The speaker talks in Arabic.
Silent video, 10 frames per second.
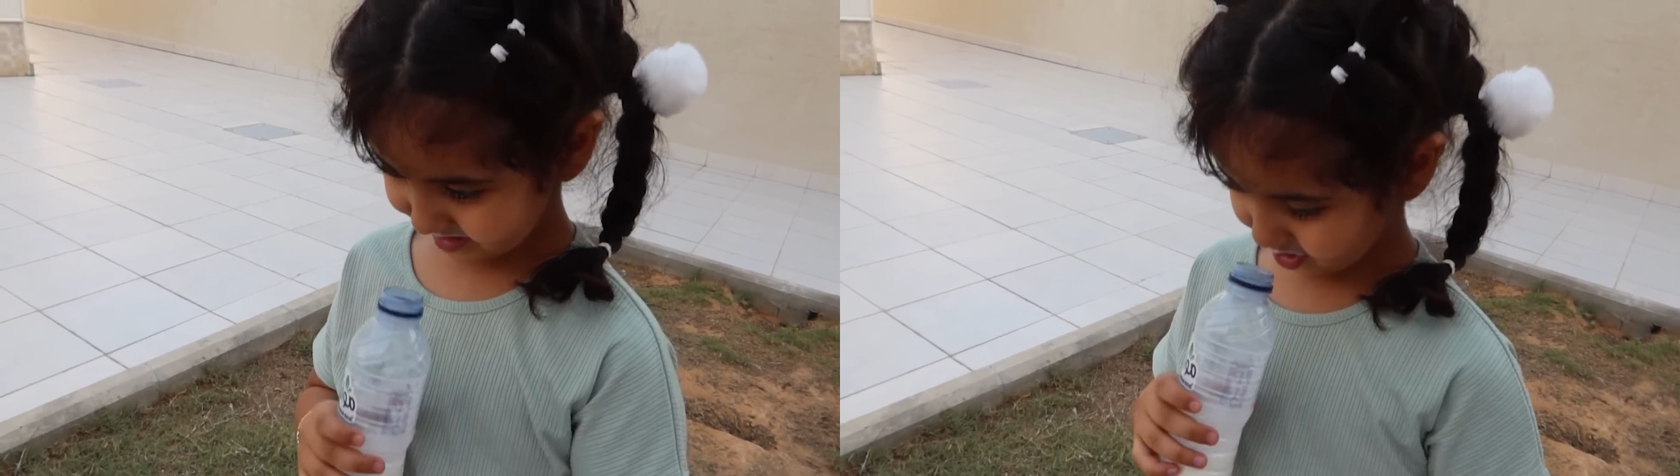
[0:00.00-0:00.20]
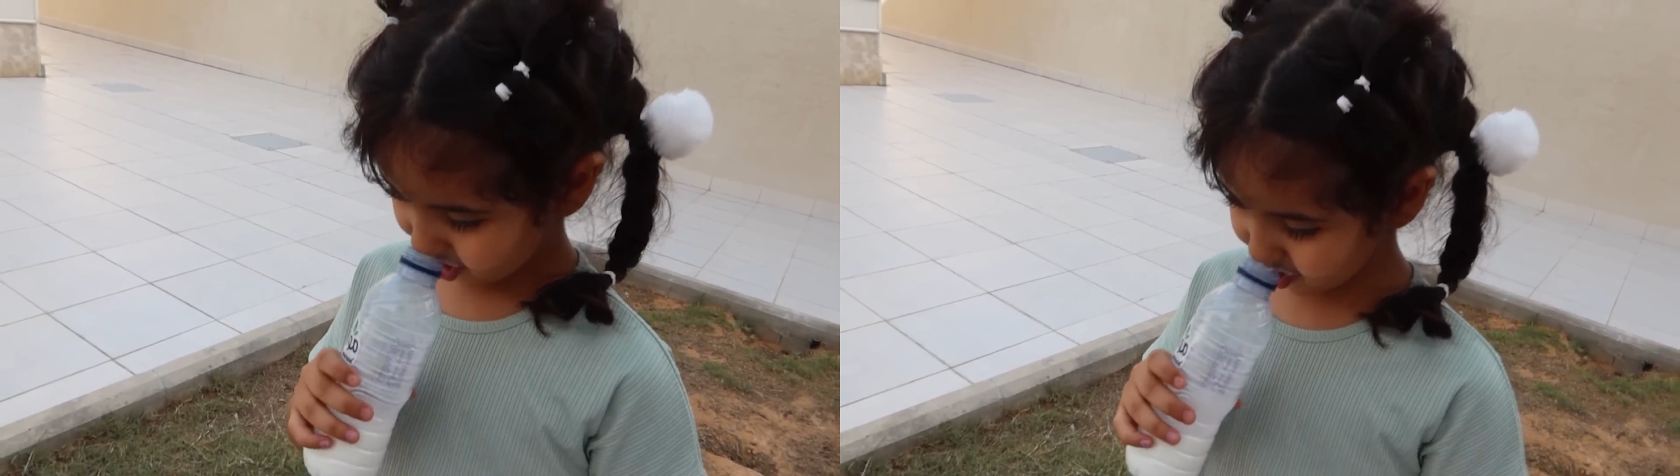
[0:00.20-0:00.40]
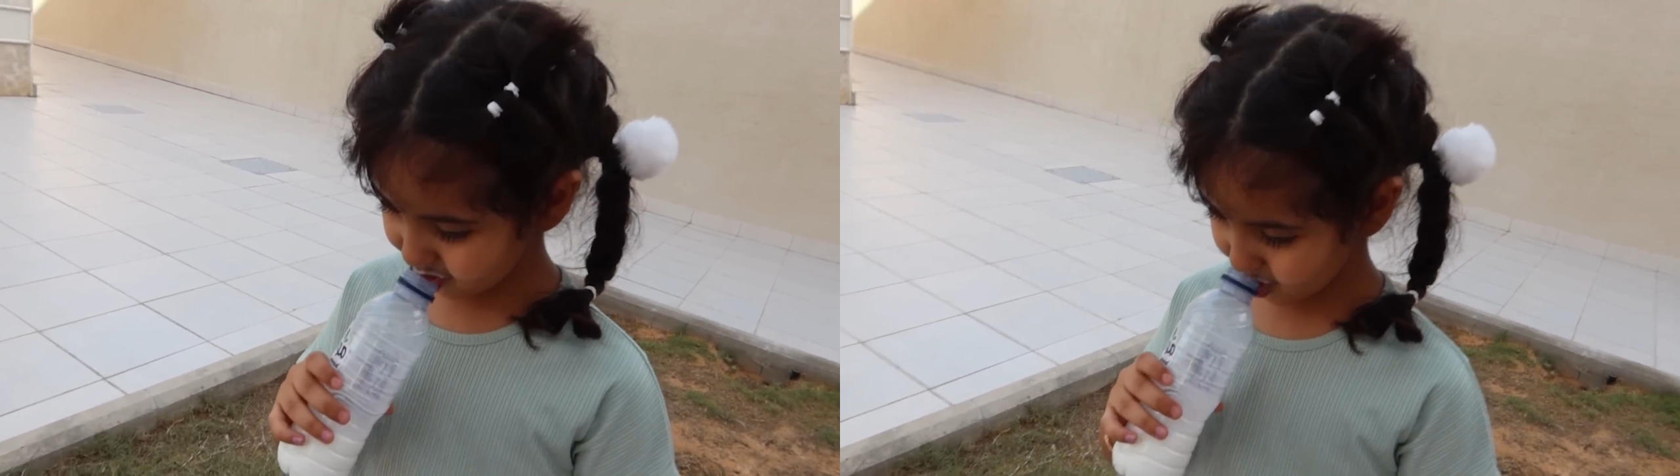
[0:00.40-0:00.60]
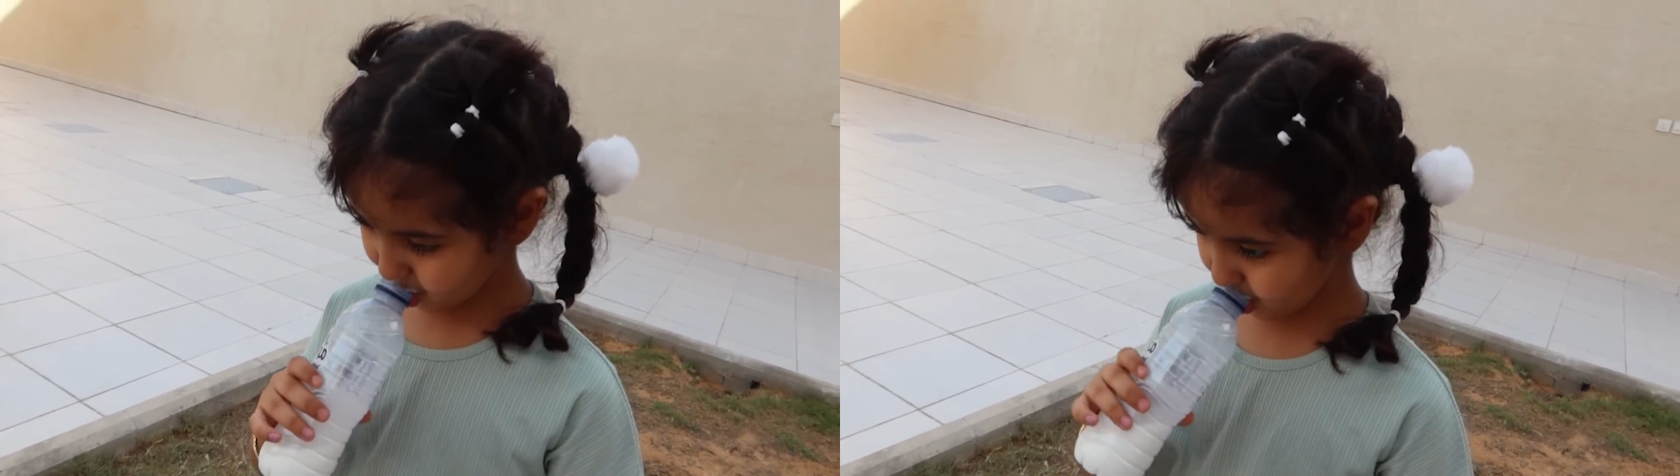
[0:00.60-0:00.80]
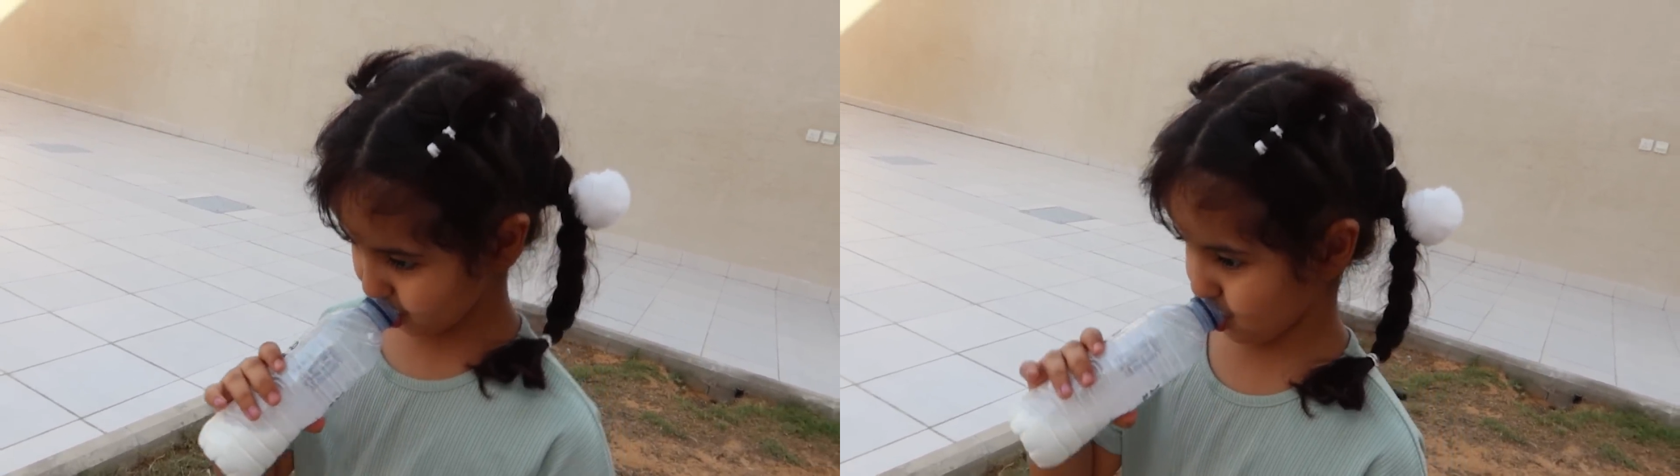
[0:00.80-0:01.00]

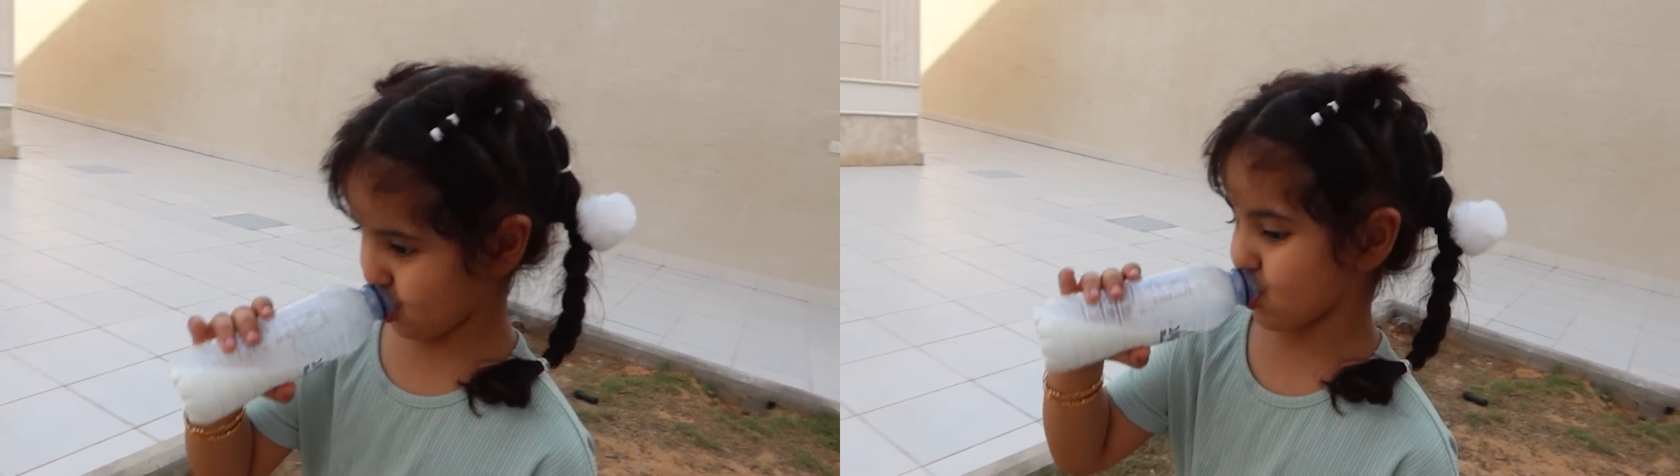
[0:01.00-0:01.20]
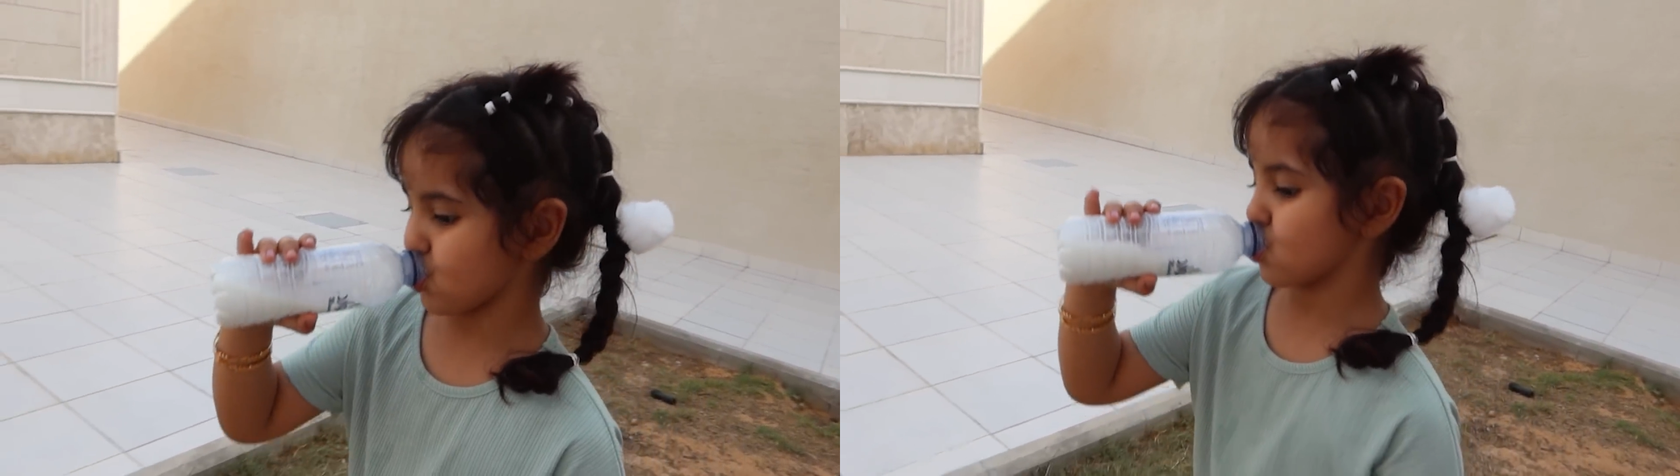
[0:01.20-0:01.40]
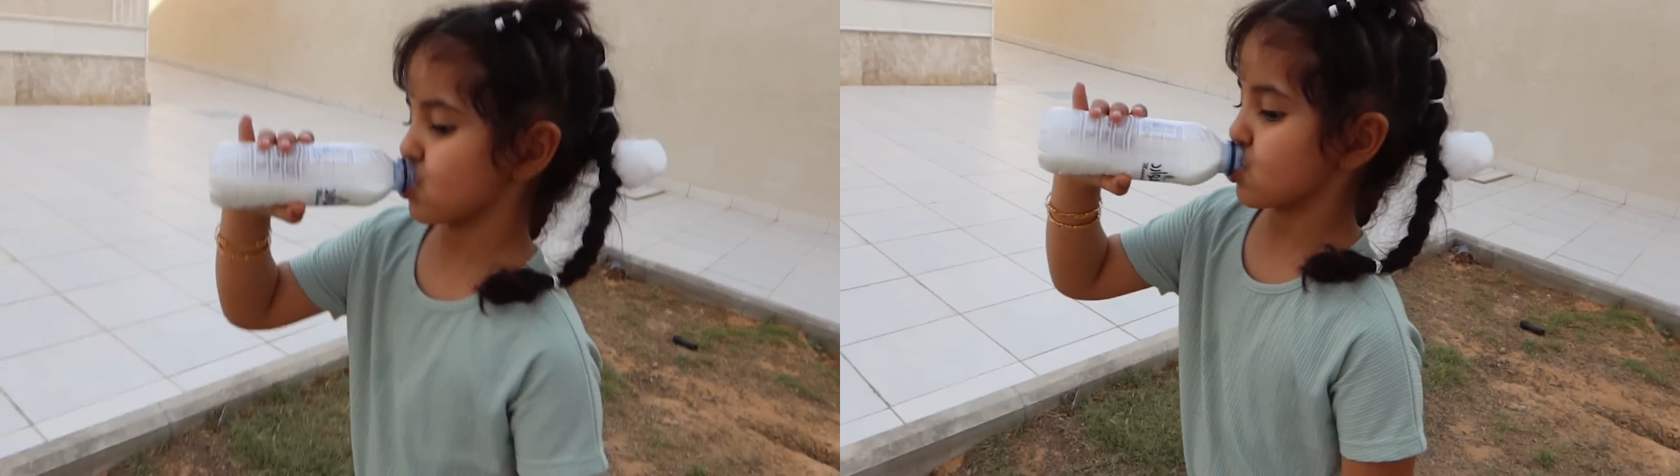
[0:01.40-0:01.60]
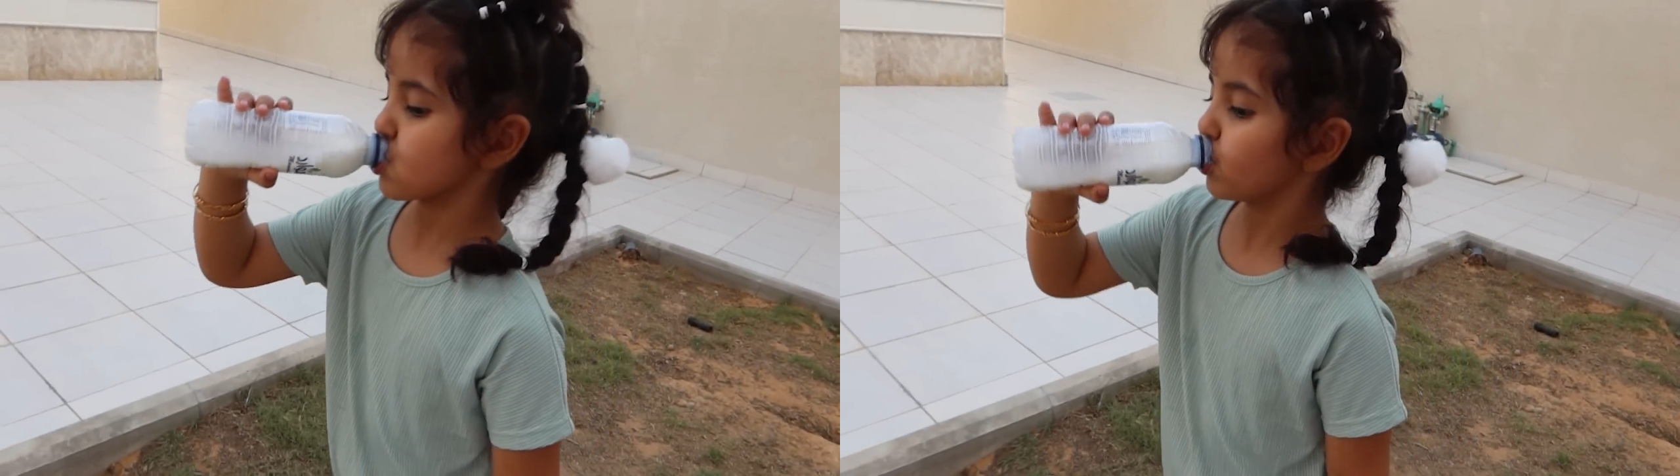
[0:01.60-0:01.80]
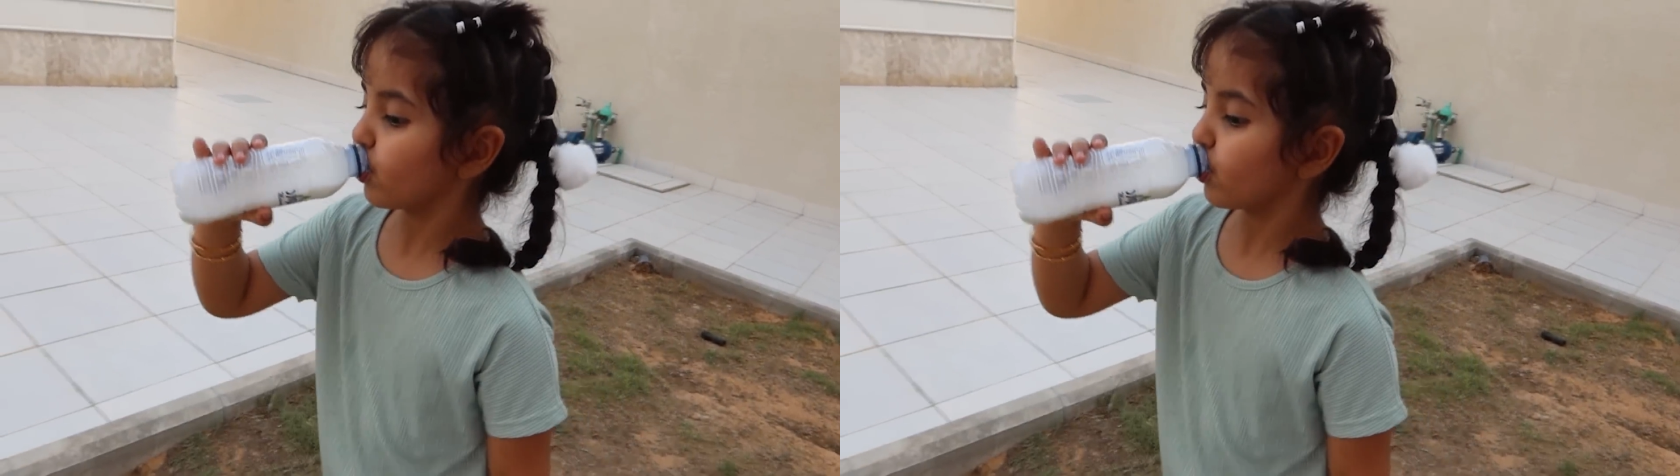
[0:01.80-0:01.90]
والاسنان يلا مشينا نبي